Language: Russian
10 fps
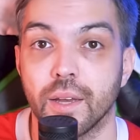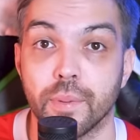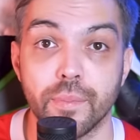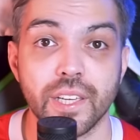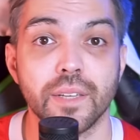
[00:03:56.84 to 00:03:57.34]

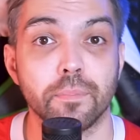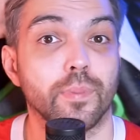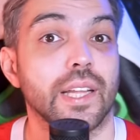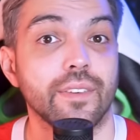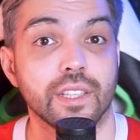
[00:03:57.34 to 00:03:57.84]
Примерно
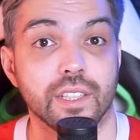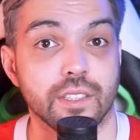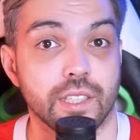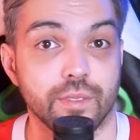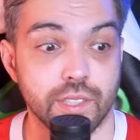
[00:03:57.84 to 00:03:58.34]
половина из
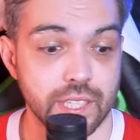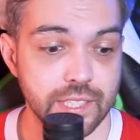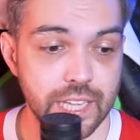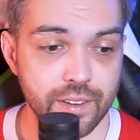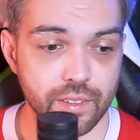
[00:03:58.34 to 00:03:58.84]
этого
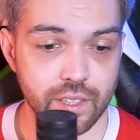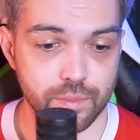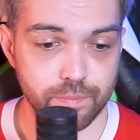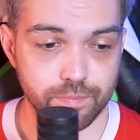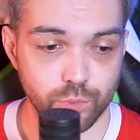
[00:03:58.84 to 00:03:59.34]
состава,